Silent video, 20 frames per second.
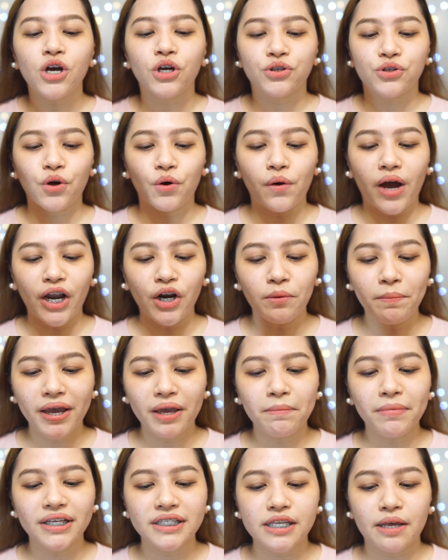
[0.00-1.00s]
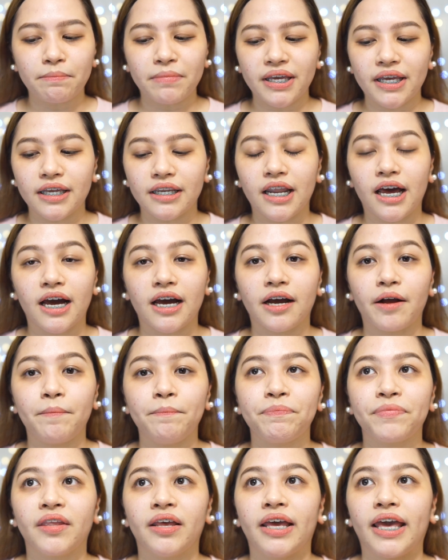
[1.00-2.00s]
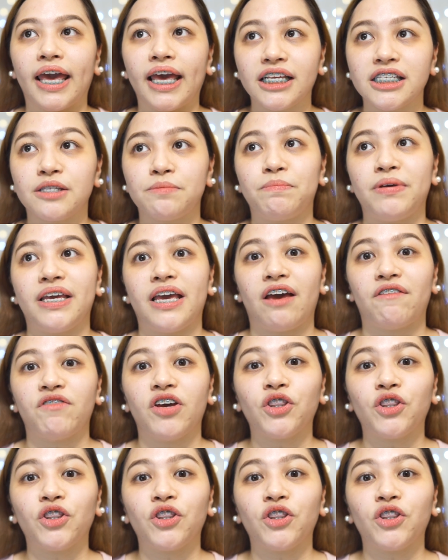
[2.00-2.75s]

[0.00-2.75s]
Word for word: So, ano ba ibig sabihin ng SPF?